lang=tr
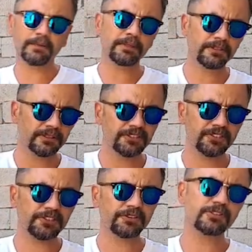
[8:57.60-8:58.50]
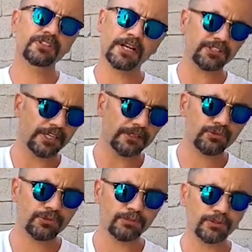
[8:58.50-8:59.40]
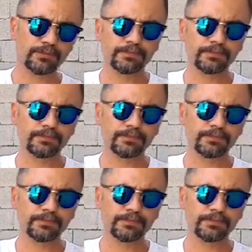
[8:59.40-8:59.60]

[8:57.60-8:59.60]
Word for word: bir sıkıntı çıkartacağını düşünmüyorum.